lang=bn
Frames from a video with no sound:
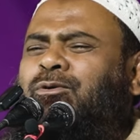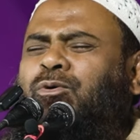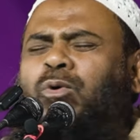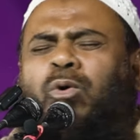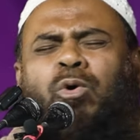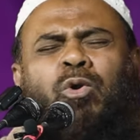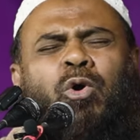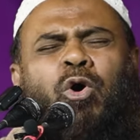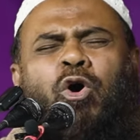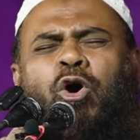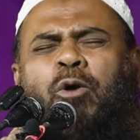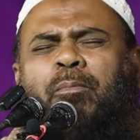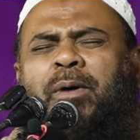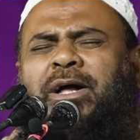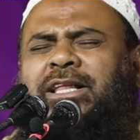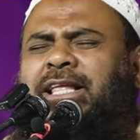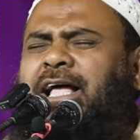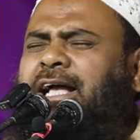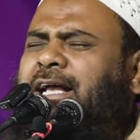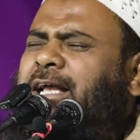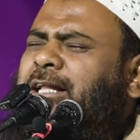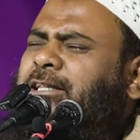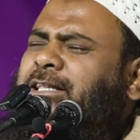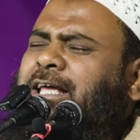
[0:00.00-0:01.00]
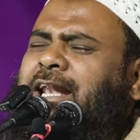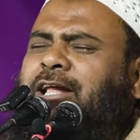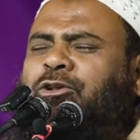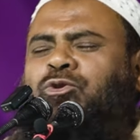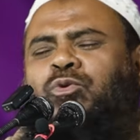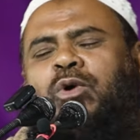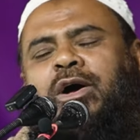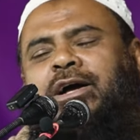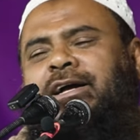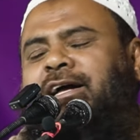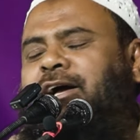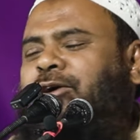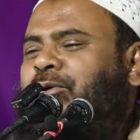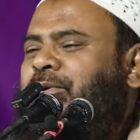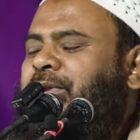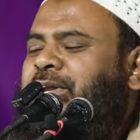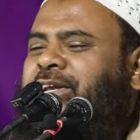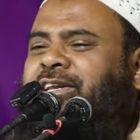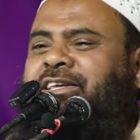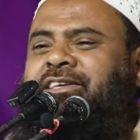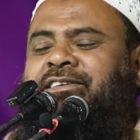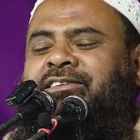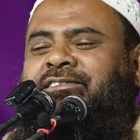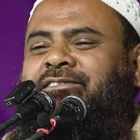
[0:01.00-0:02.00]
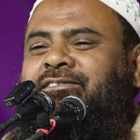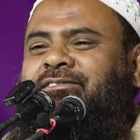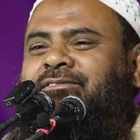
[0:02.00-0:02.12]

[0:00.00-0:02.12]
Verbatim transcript: কোনো বাধাকে তারা তোয়াক্কা করেনি